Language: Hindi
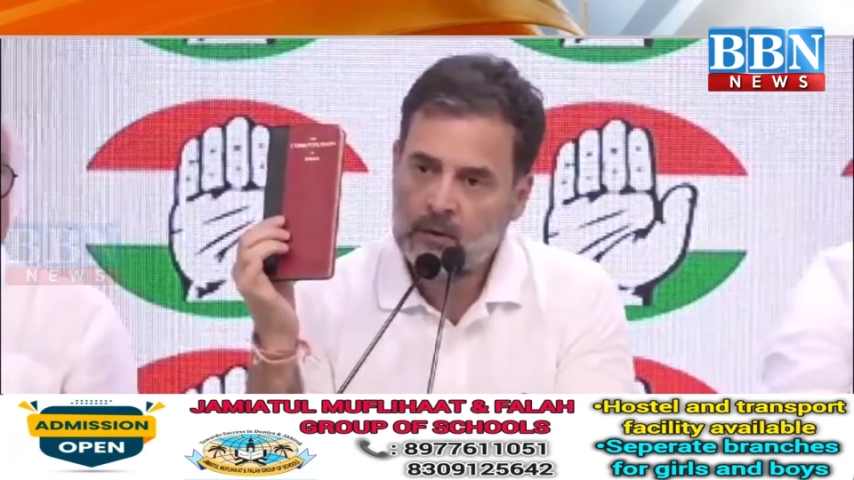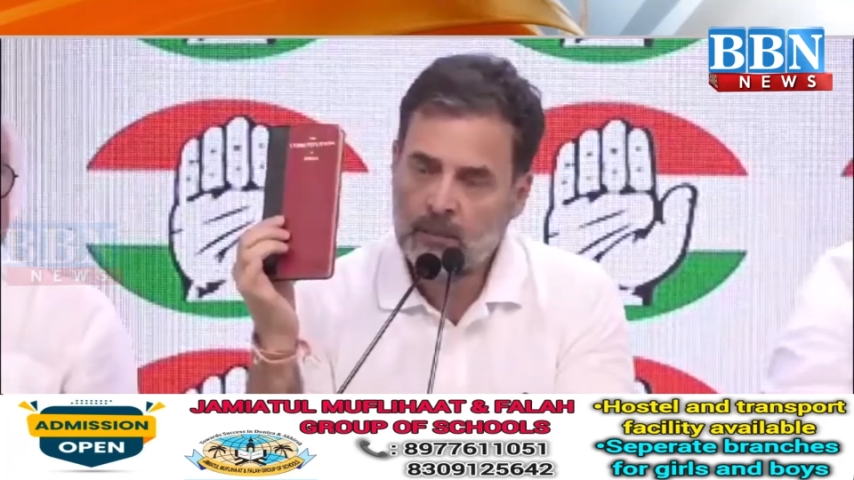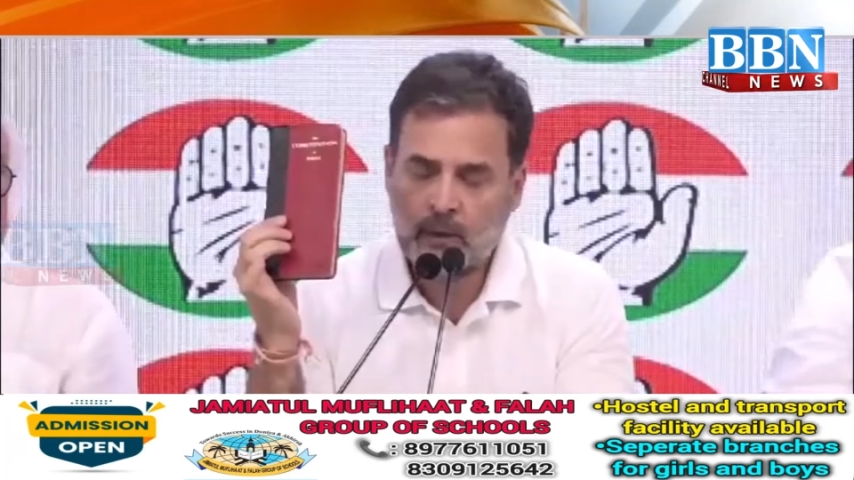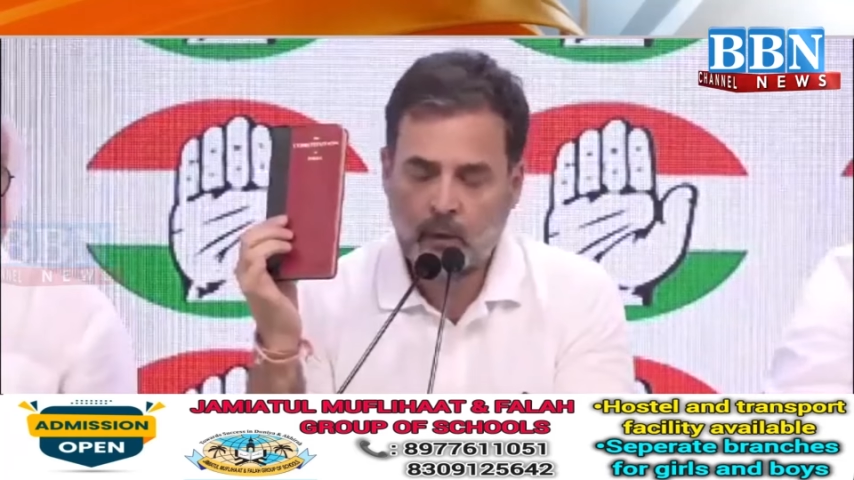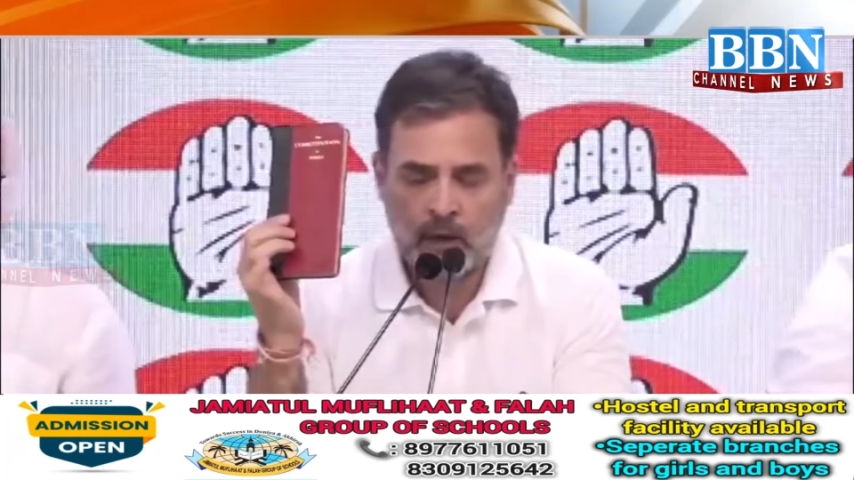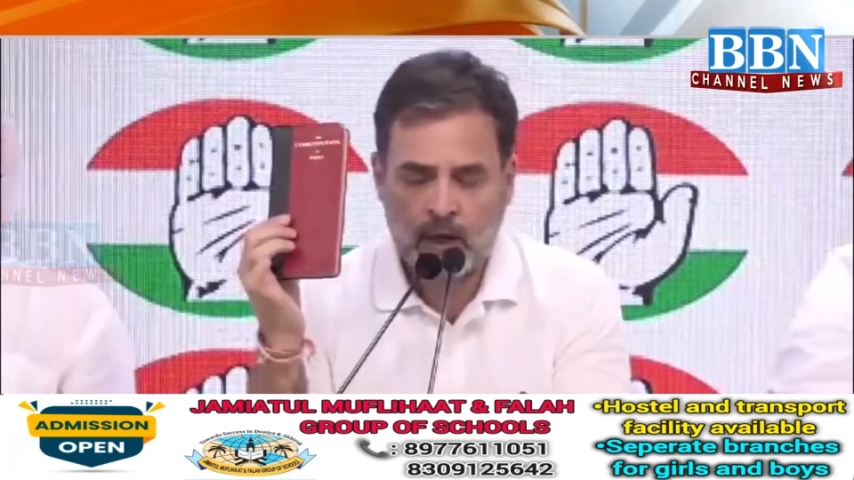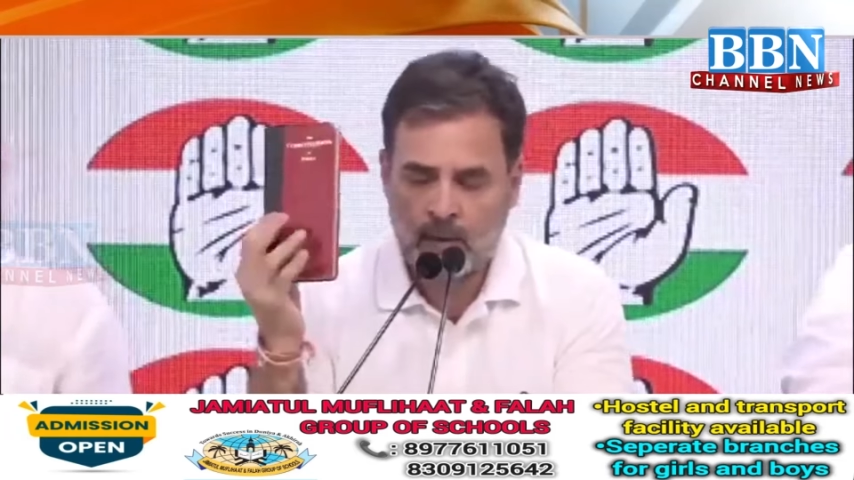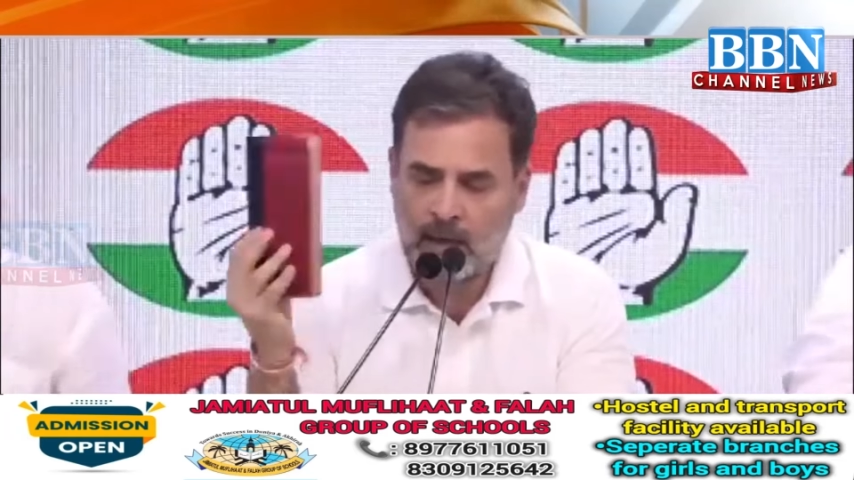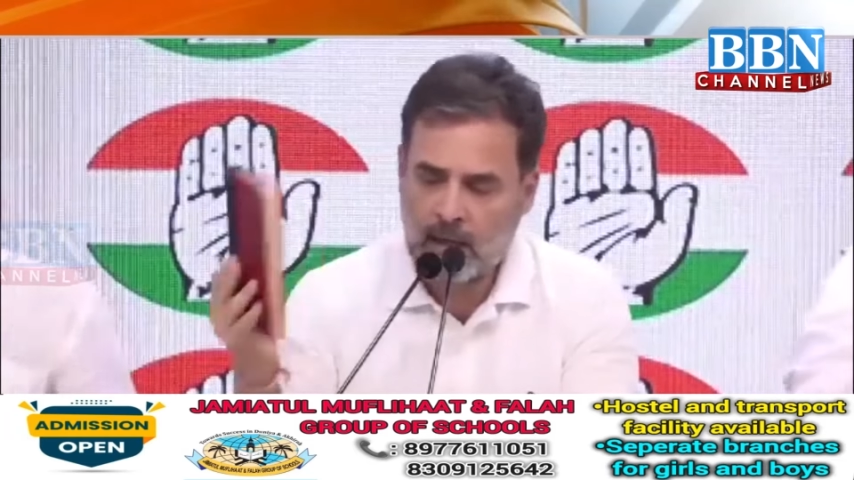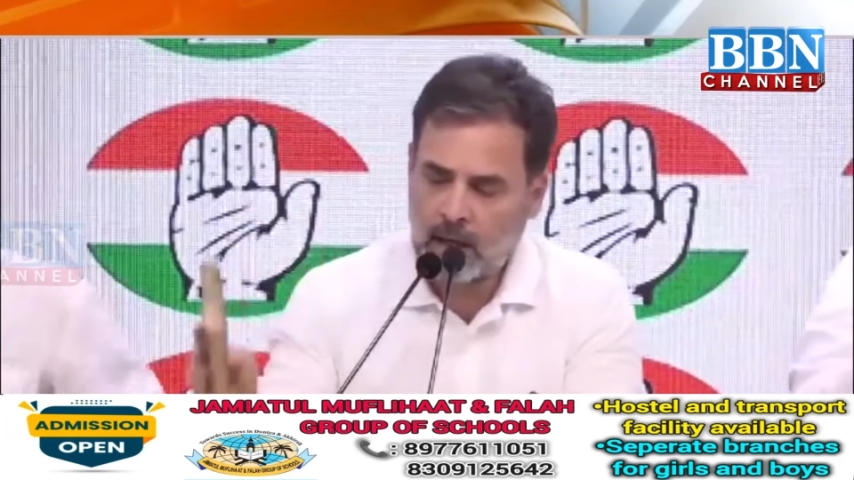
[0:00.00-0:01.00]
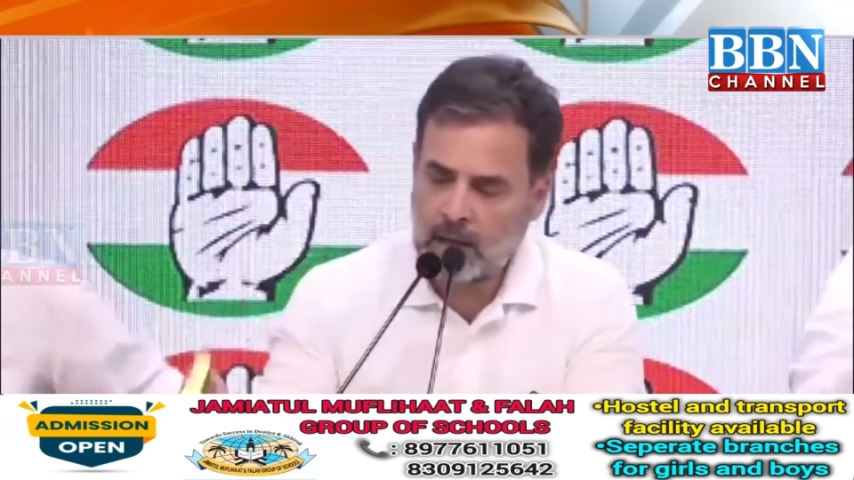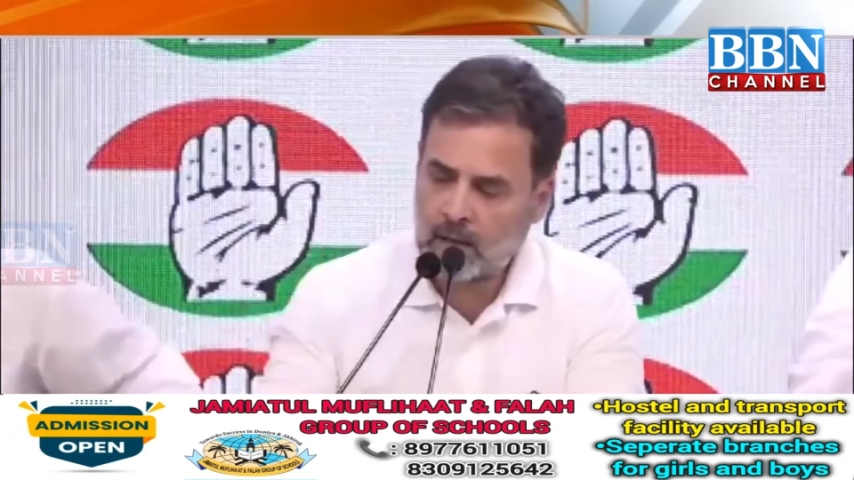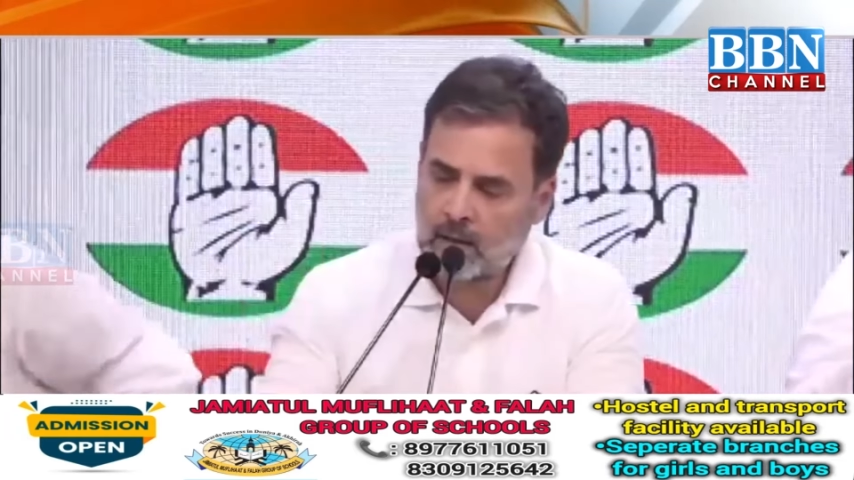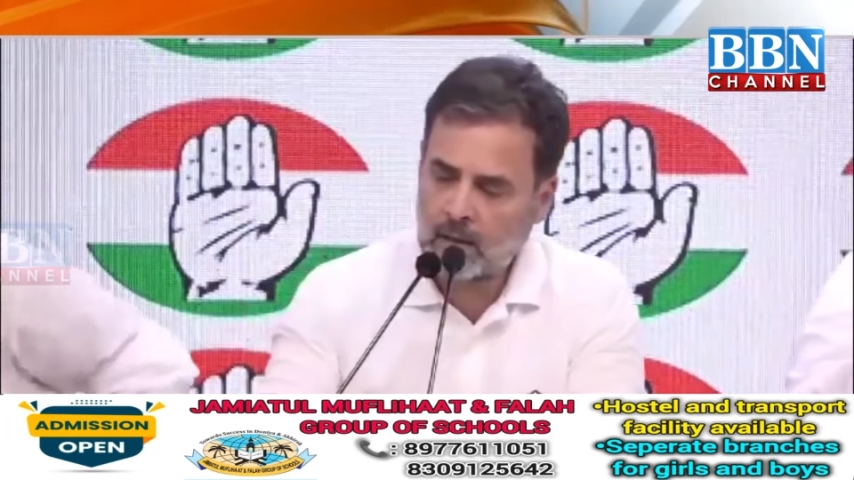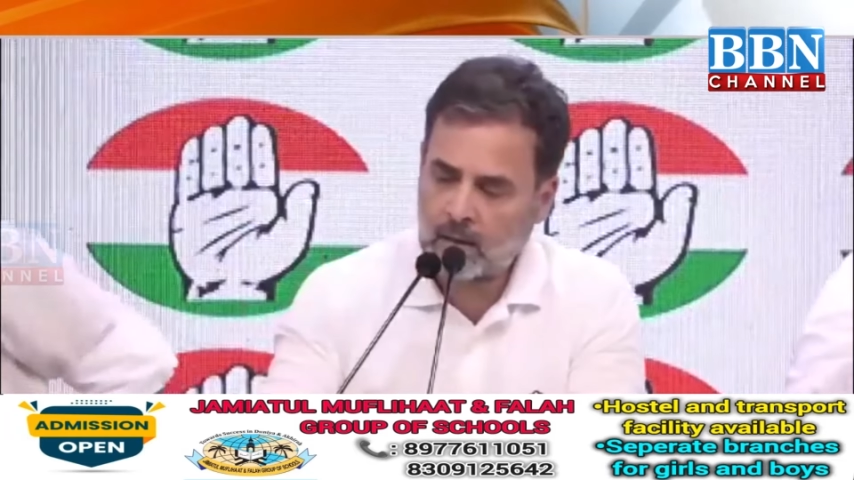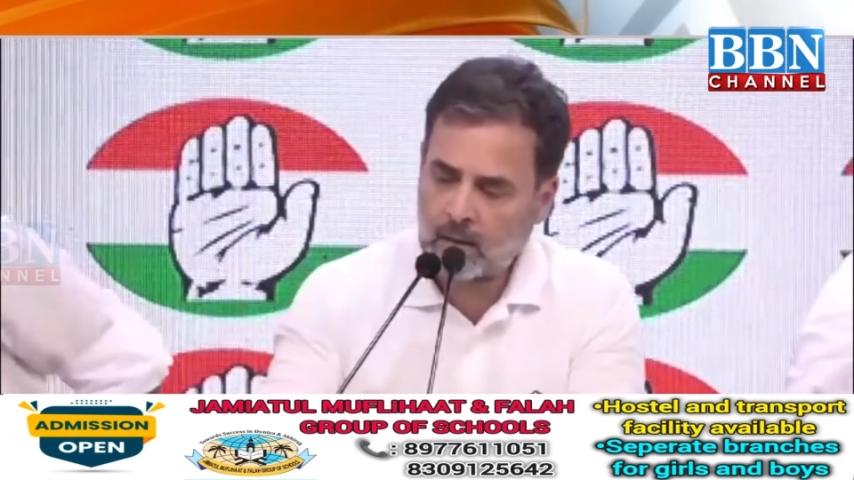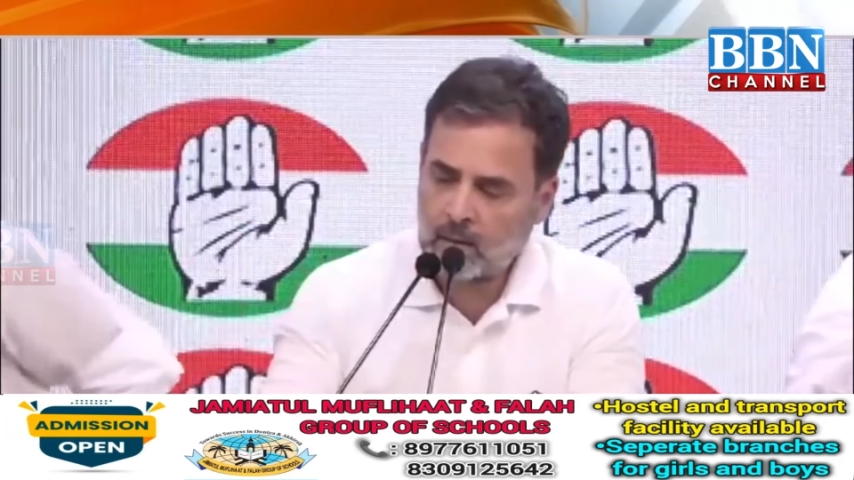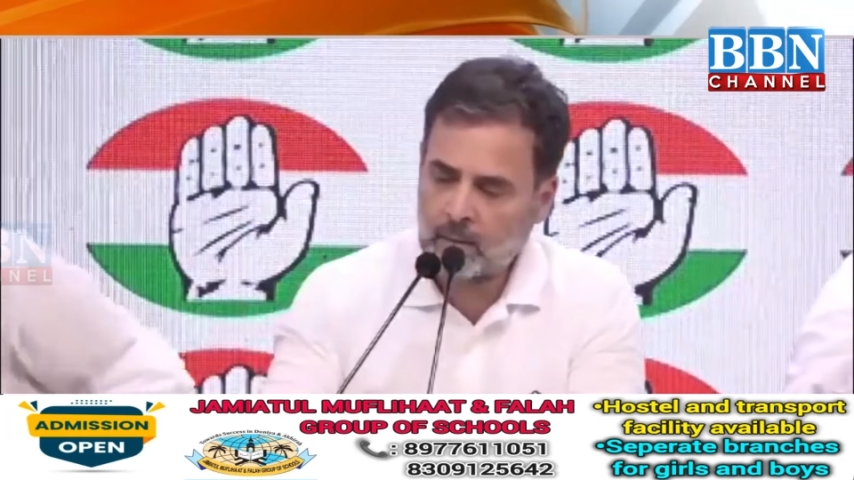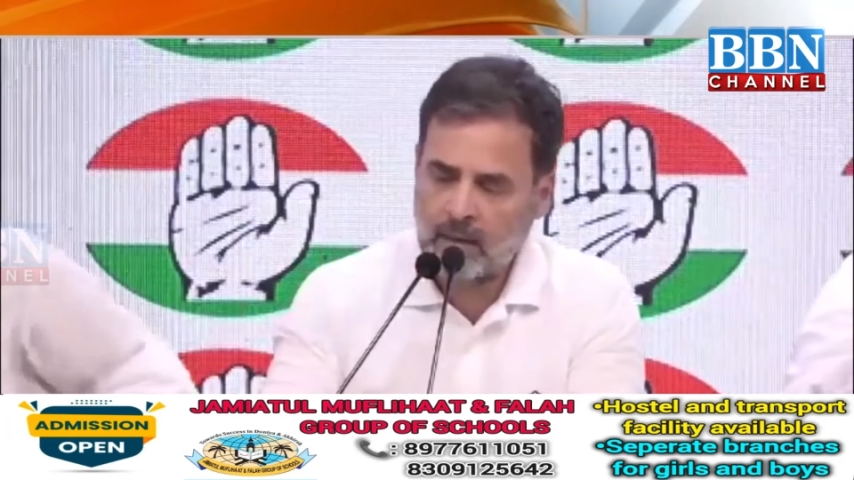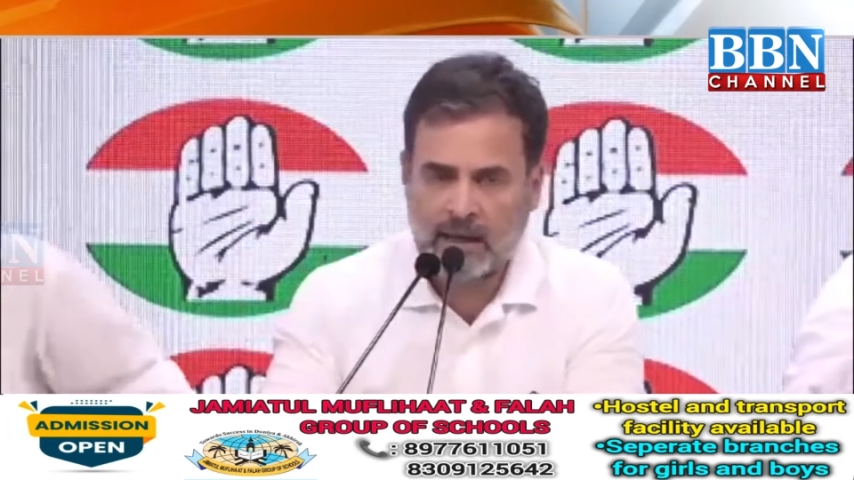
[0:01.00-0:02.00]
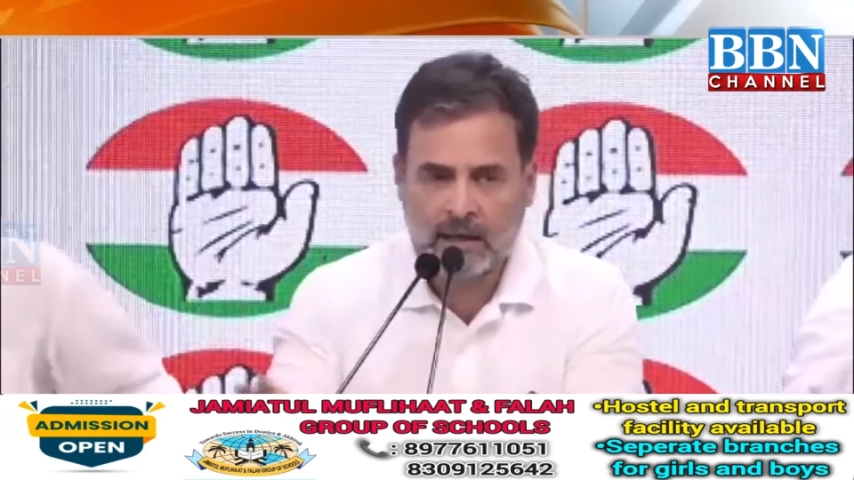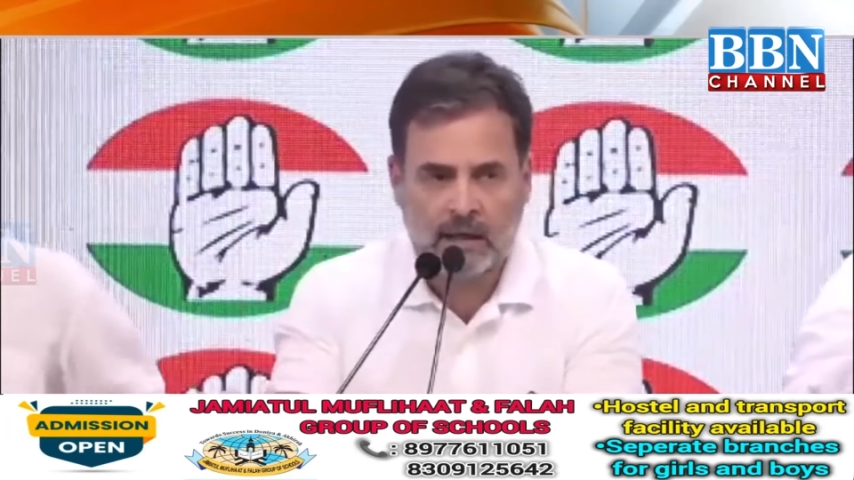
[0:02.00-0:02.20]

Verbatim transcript: जब इन्होंने हमारा बैंक